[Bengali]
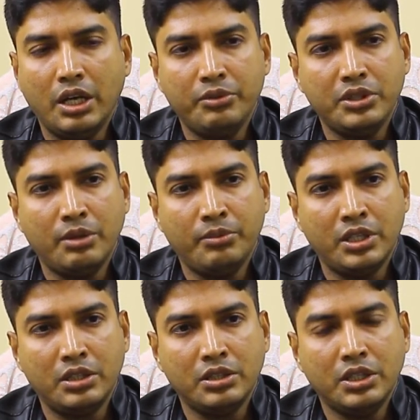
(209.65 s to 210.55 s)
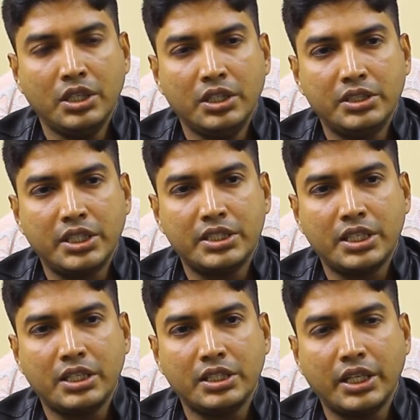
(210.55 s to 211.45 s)
আমি আমার
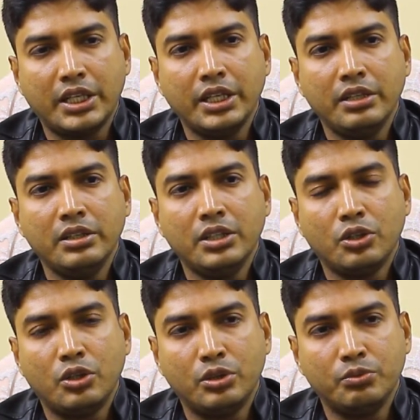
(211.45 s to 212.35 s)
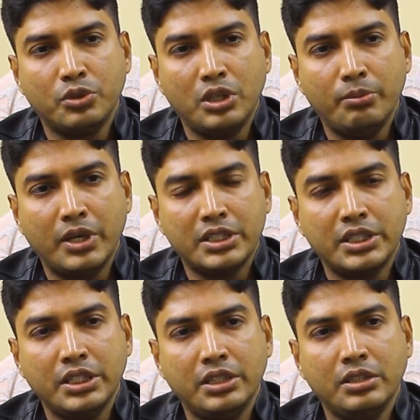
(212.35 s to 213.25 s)
চেষ্টাটা থাকে
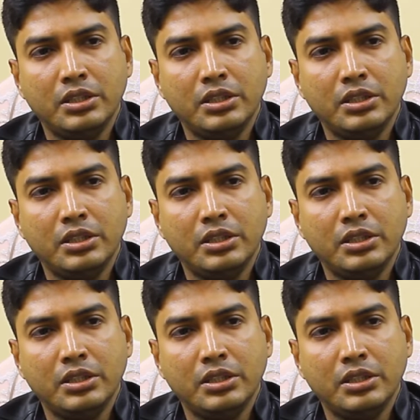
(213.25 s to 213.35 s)
কদমতলিবাসীর